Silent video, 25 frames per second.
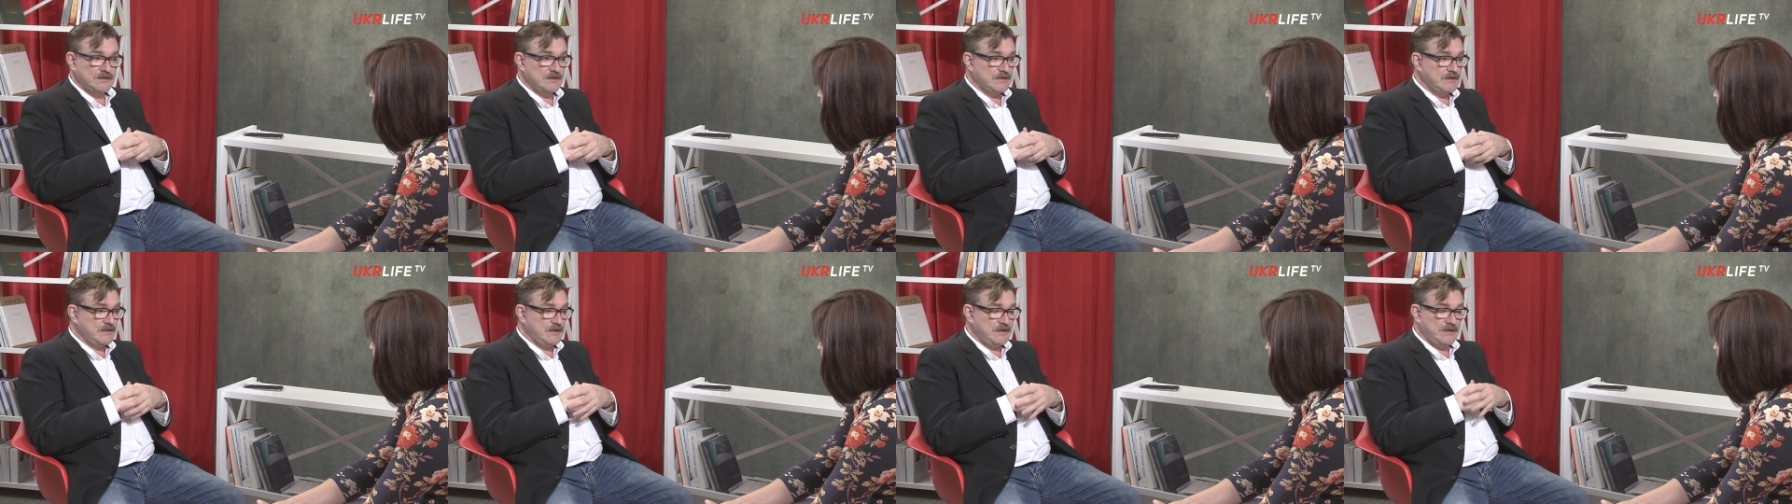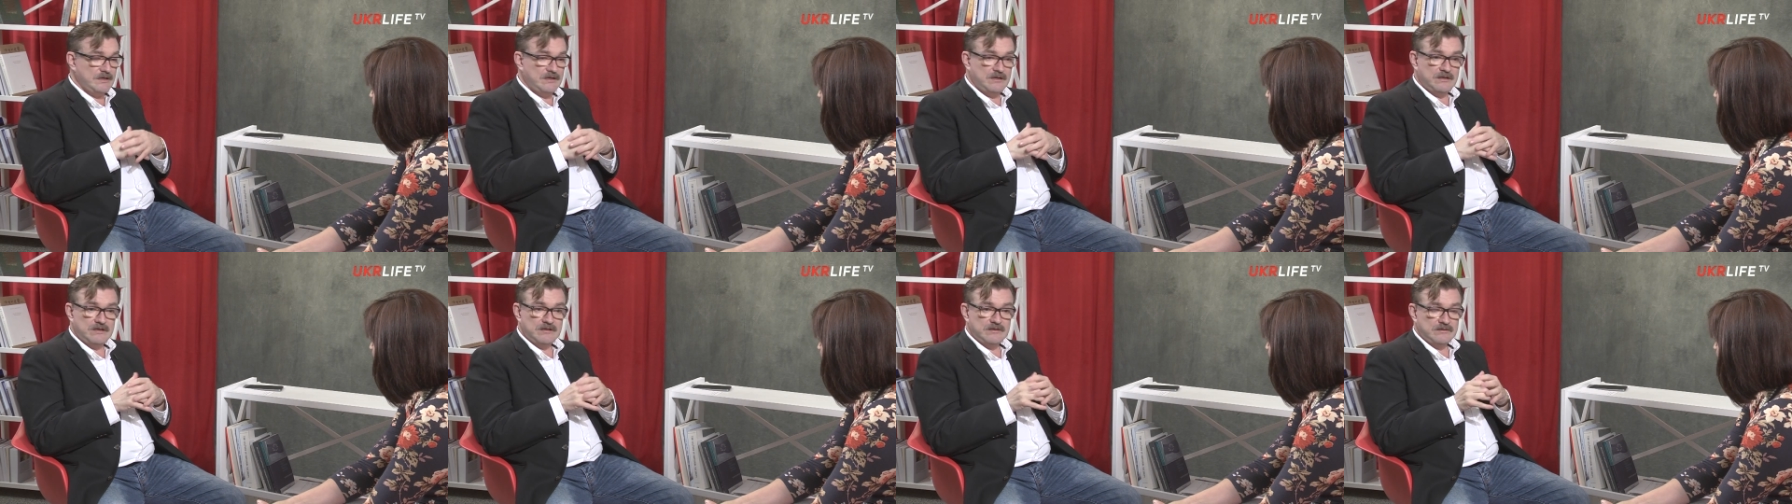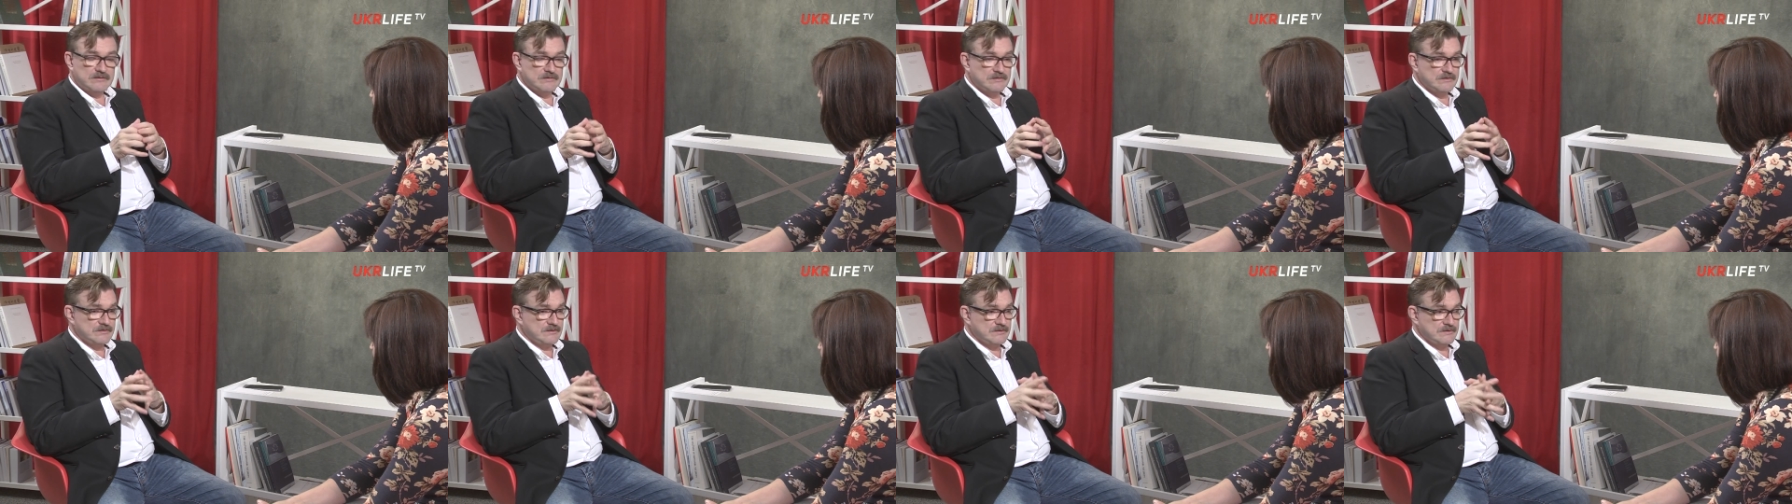и
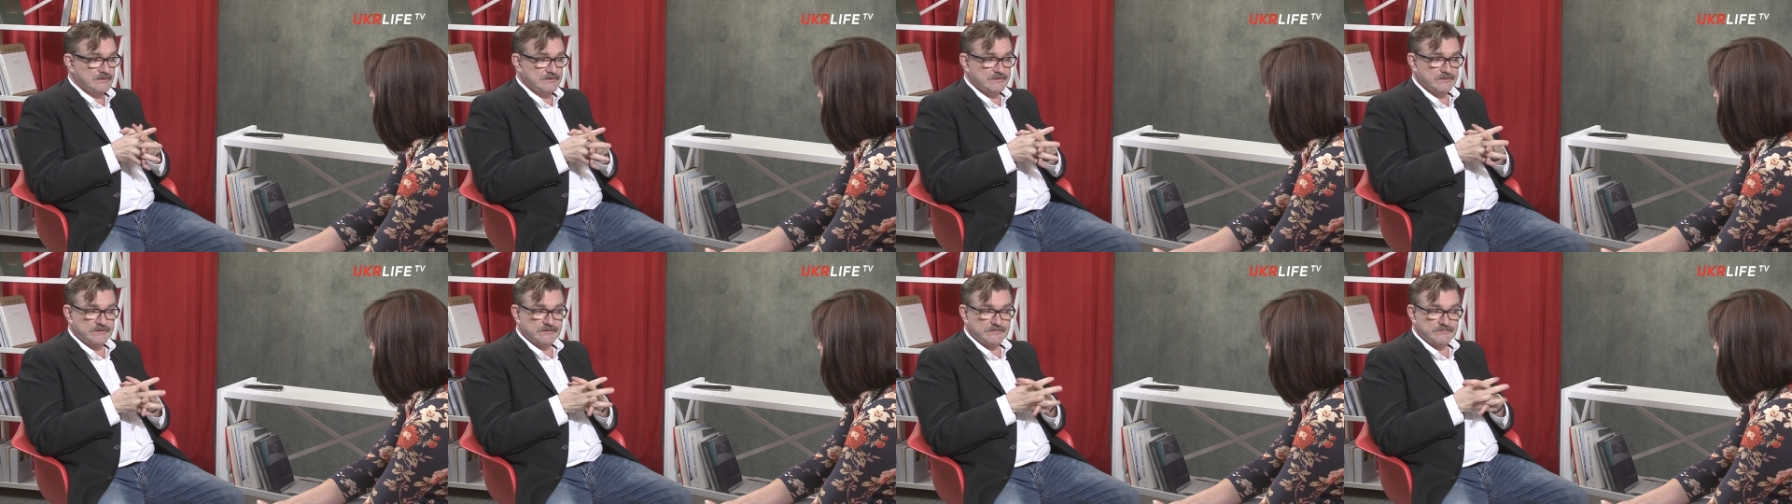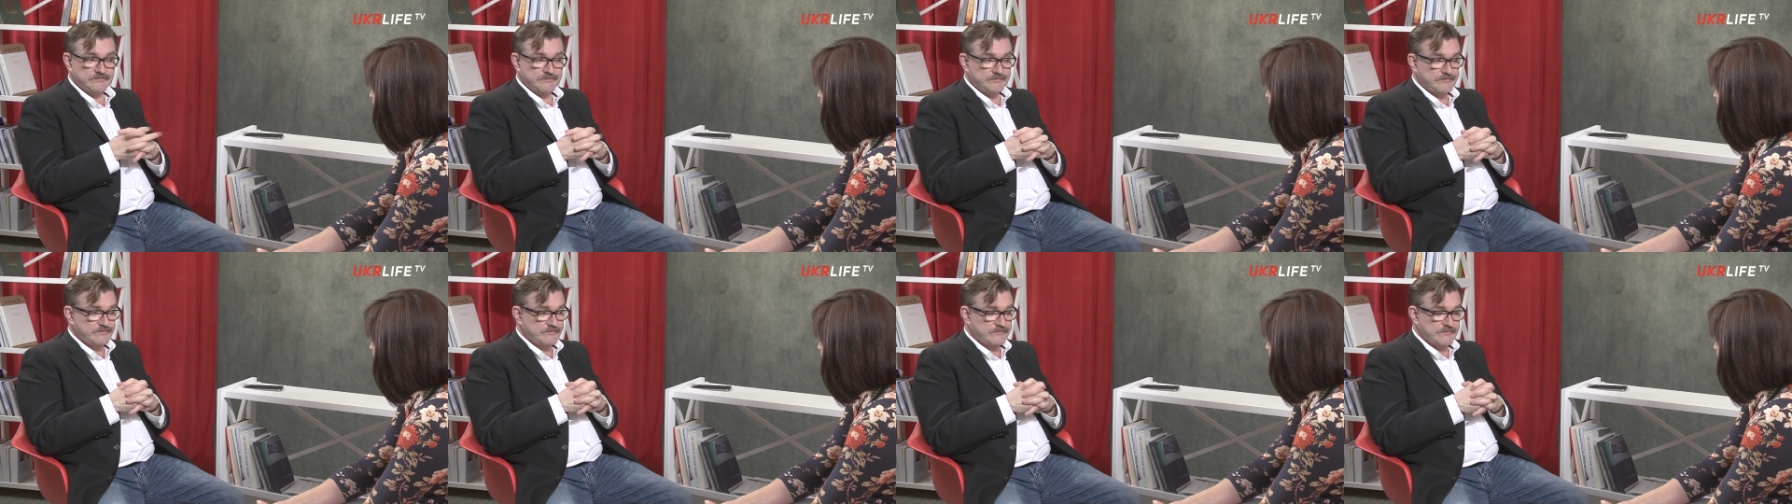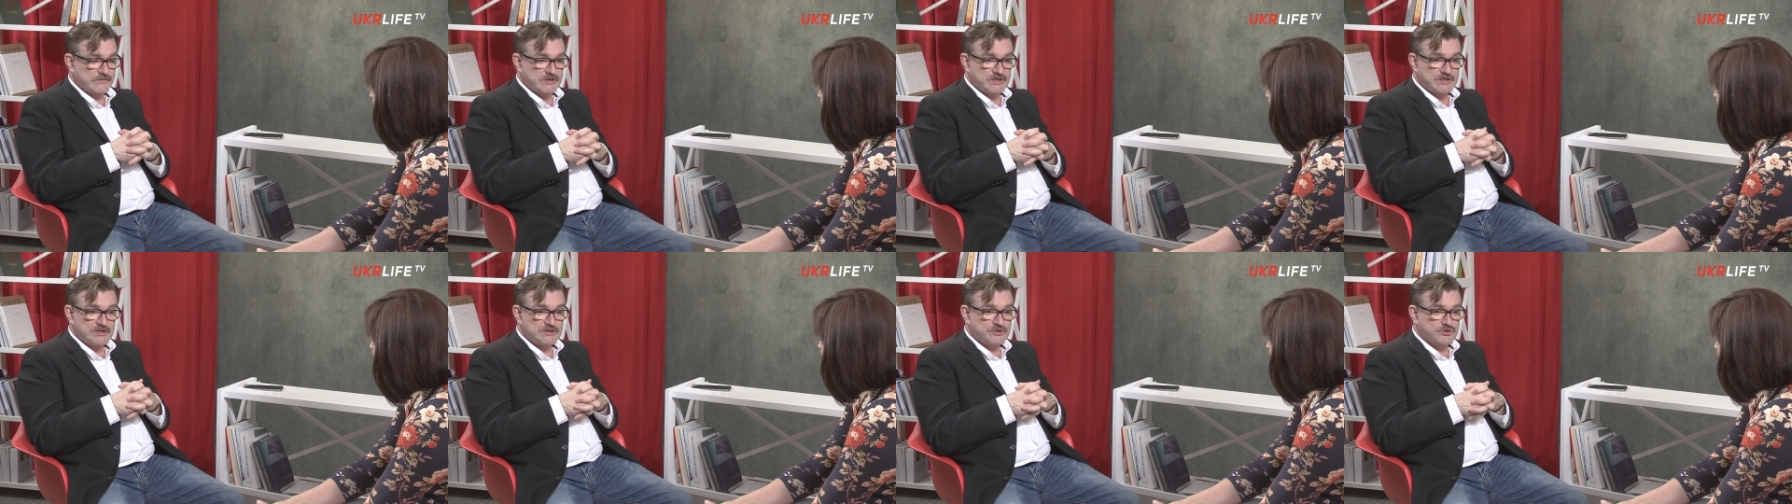э,
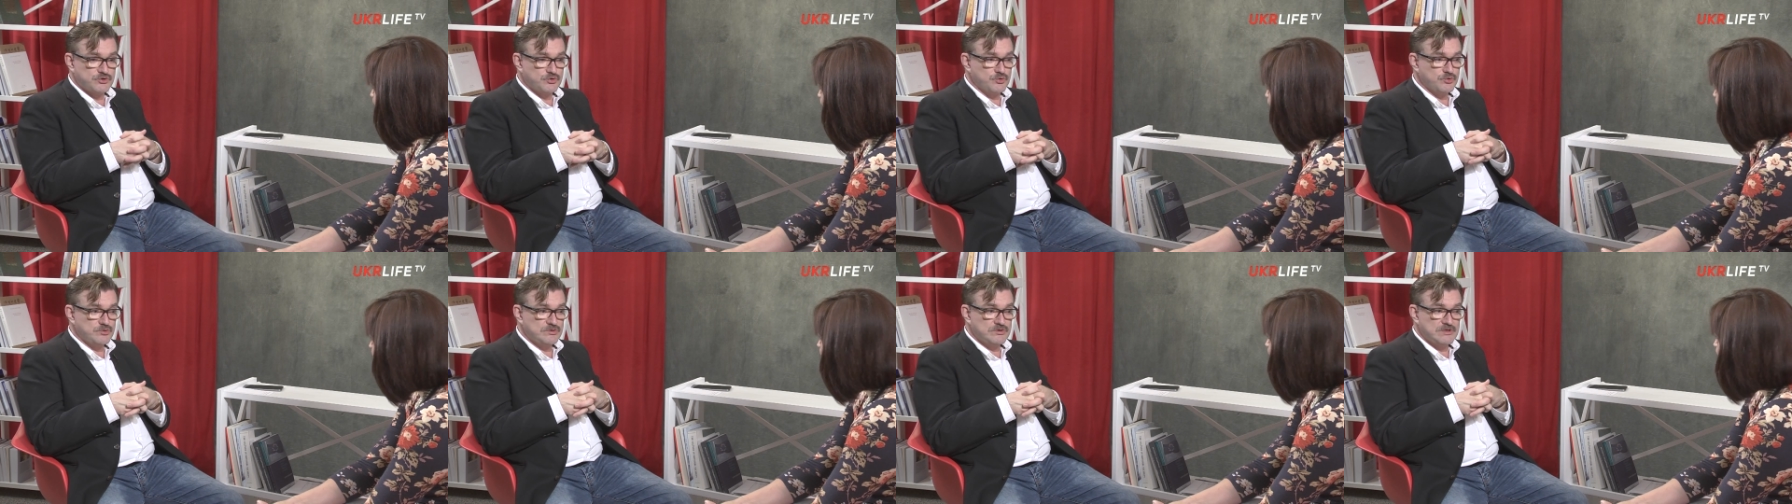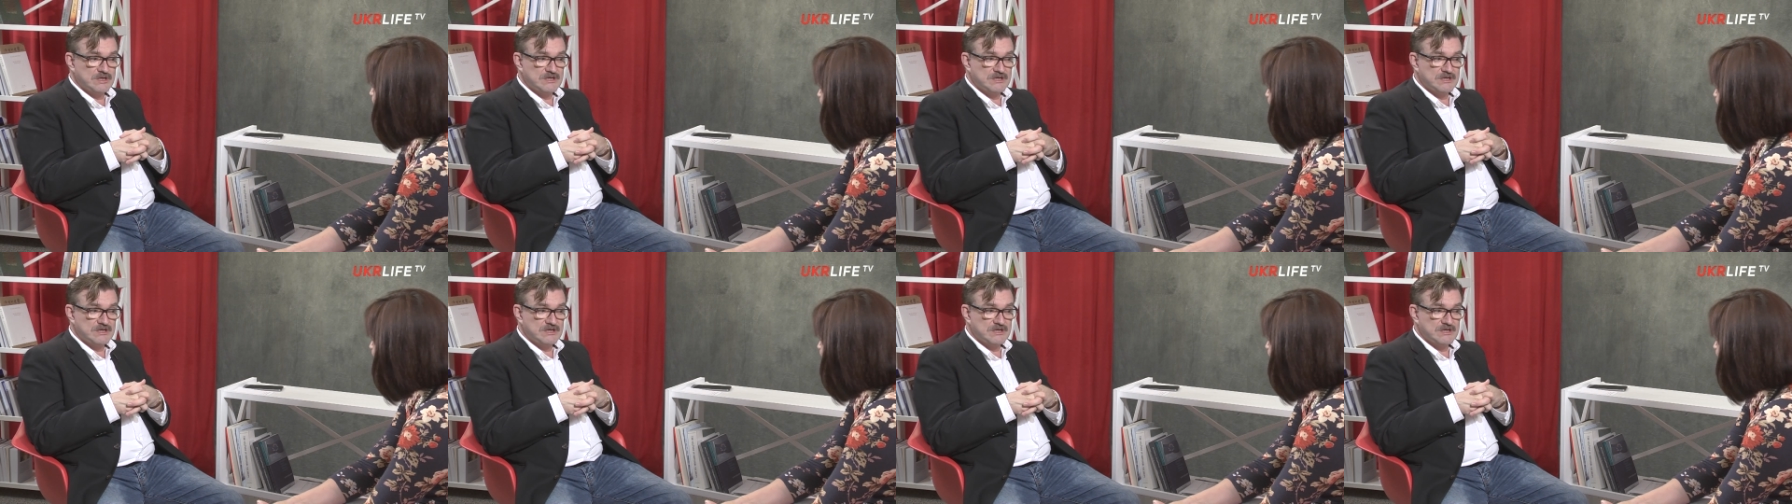чуть